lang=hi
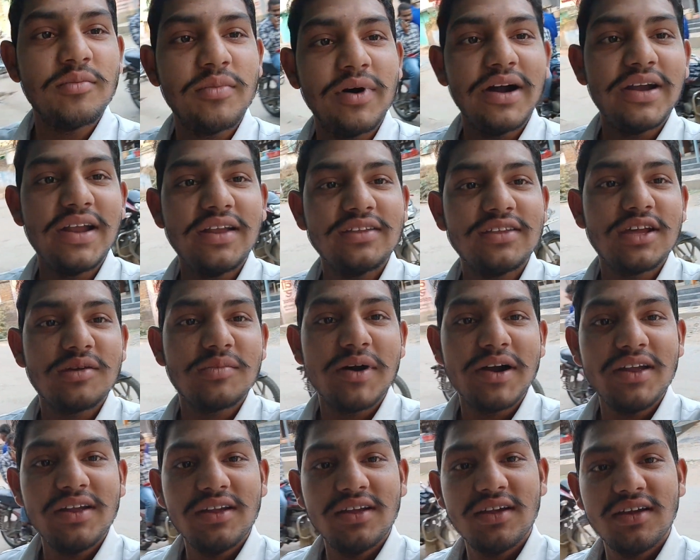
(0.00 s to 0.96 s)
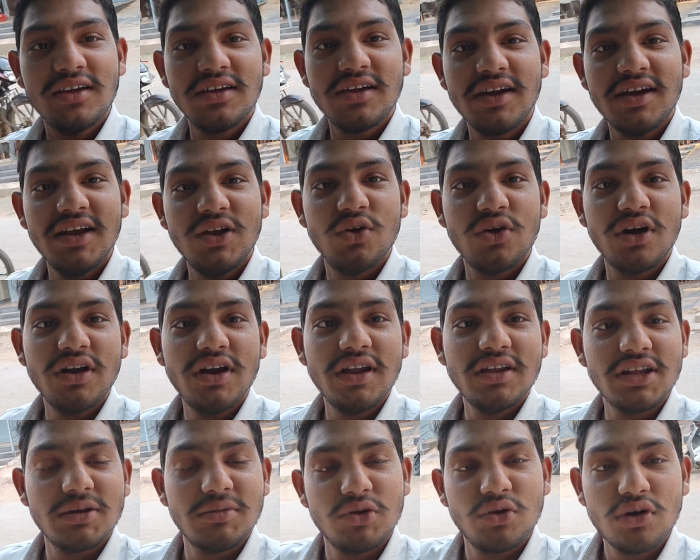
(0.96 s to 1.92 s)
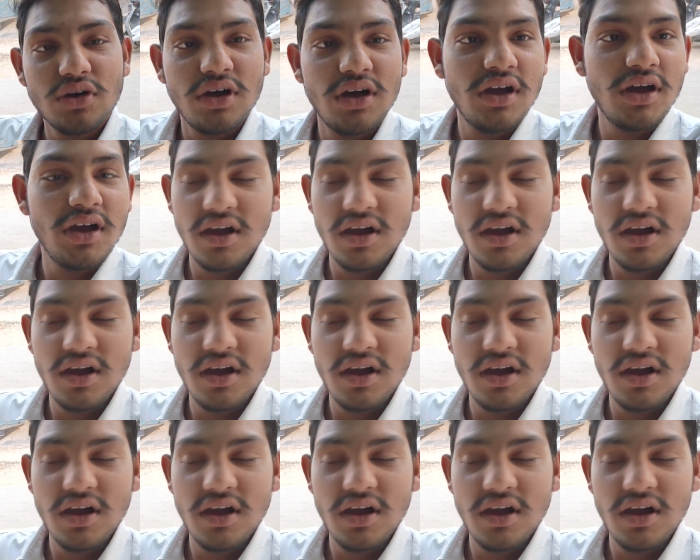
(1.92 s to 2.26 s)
फाइनेंसर भाई रेडी हो गए हैं सब लोग